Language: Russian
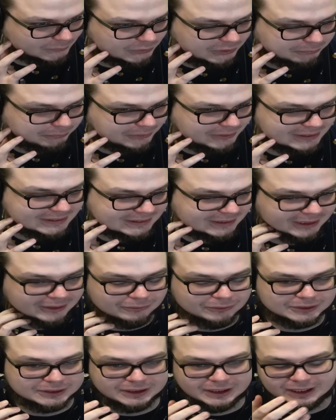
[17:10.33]
типа, не знаю,
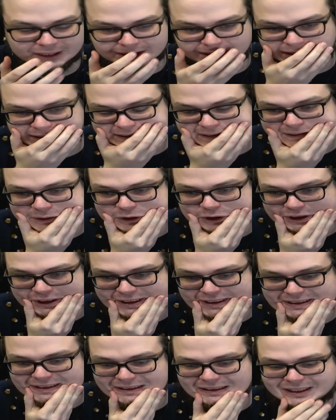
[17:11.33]
вот
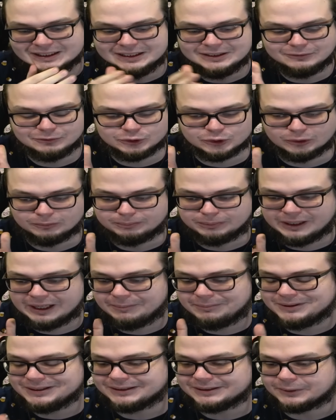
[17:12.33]
1.6, все,
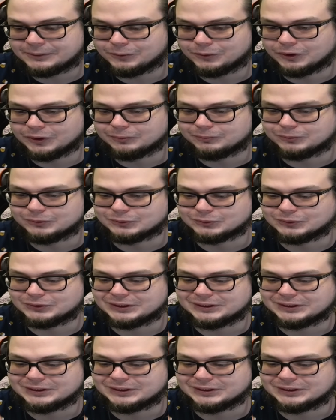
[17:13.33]
паблик какой-нибудь. Вот